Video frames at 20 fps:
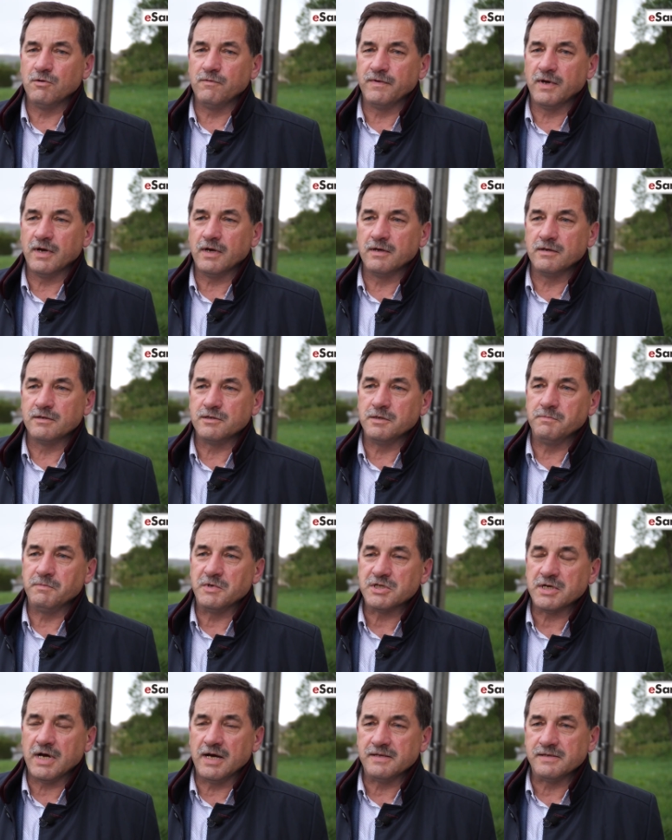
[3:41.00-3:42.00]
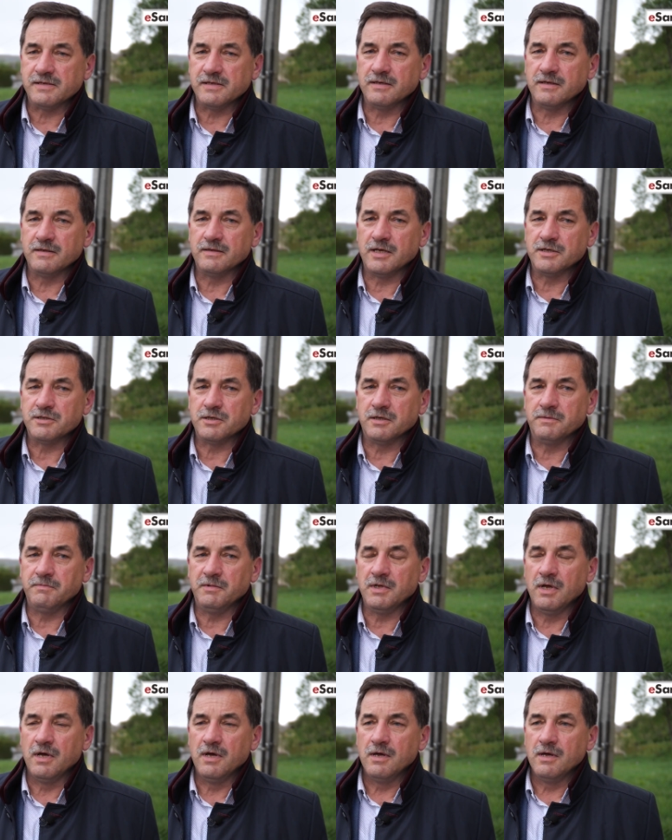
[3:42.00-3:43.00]
Człowiek, czyli mieszkańcy naszych
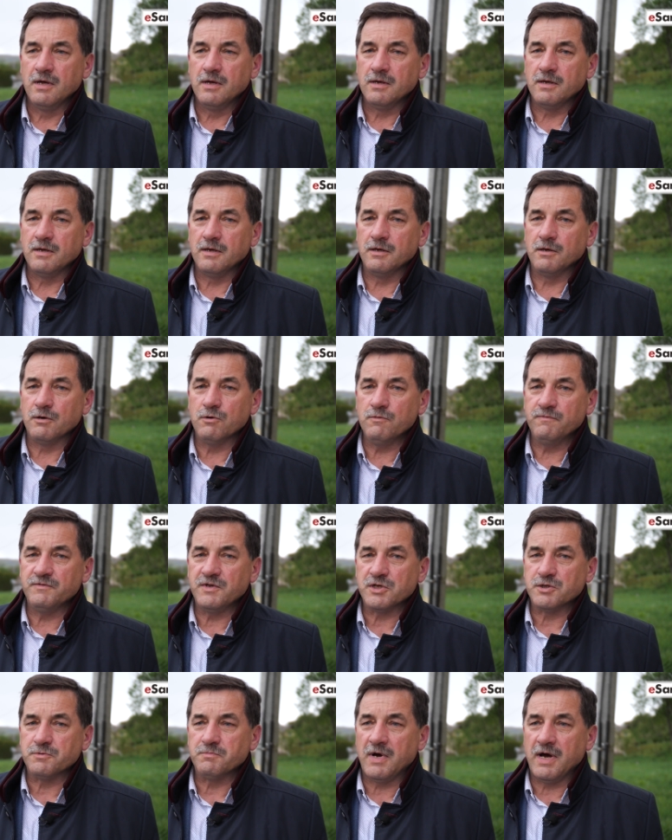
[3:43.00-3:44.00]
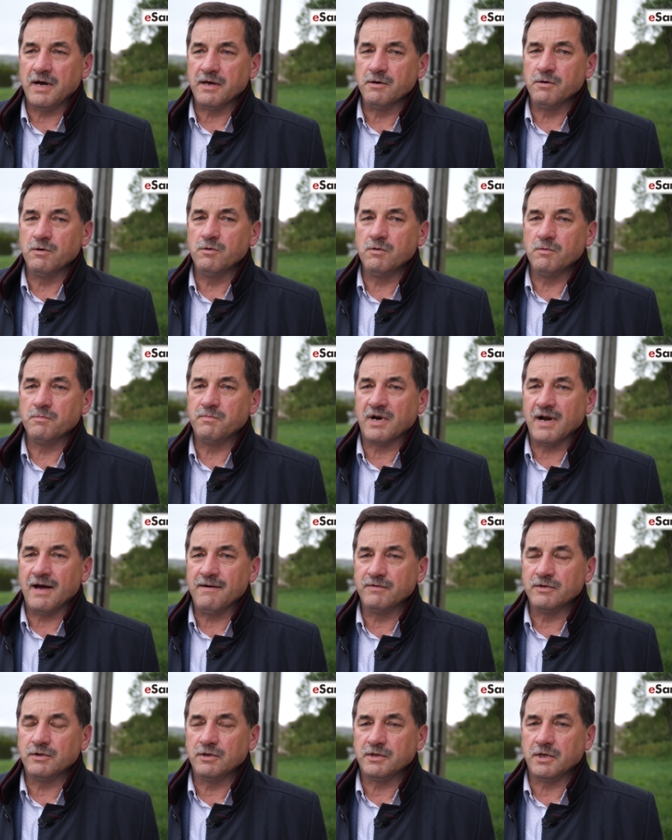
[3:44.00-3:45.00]
gmin również mają
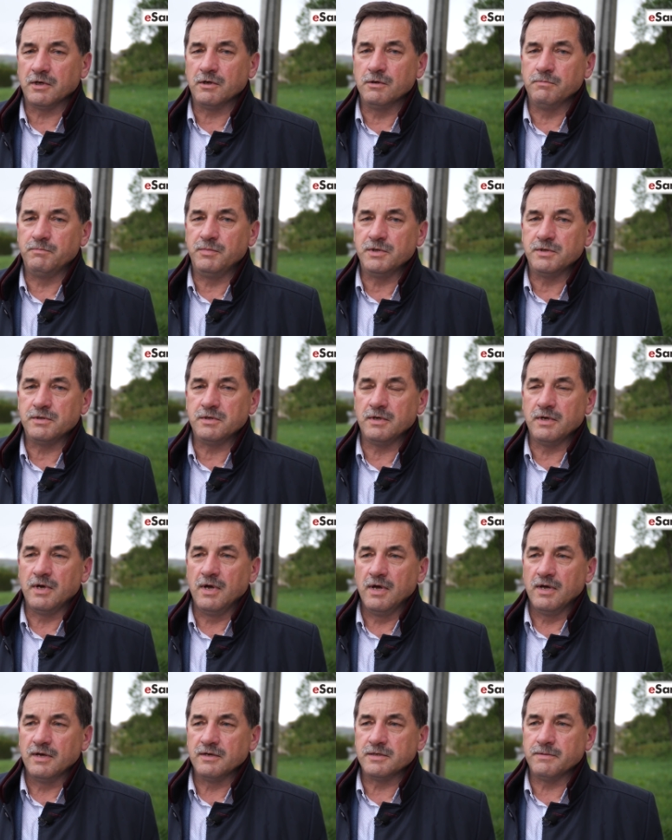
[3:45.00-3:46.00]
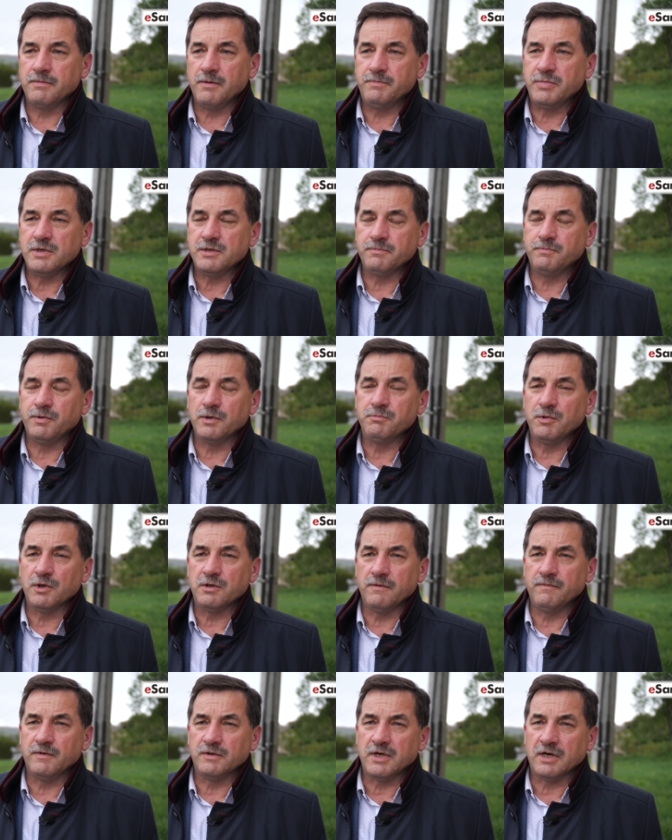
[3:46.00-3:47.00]
prawo do tego być, żeby być
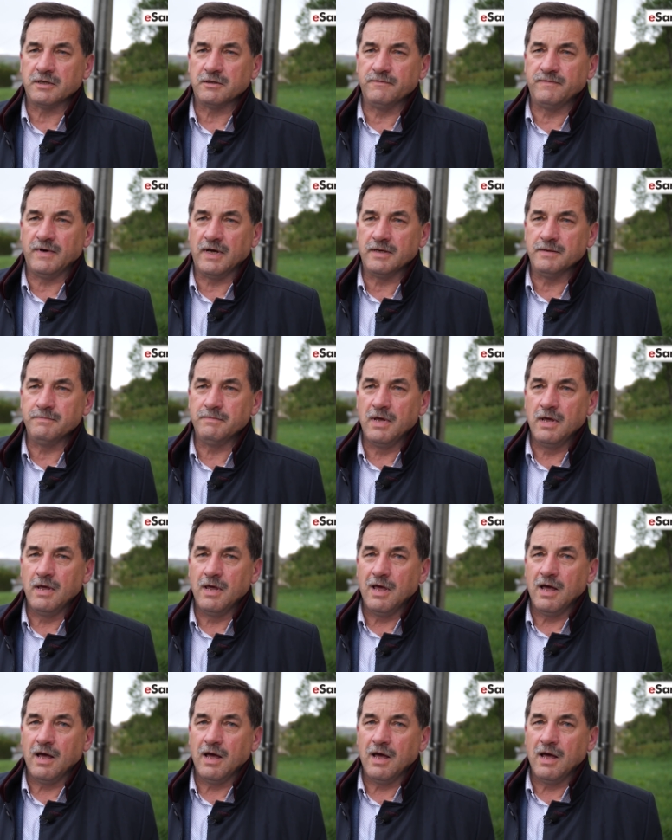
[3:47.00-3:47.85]
podmiotowo traktowanym,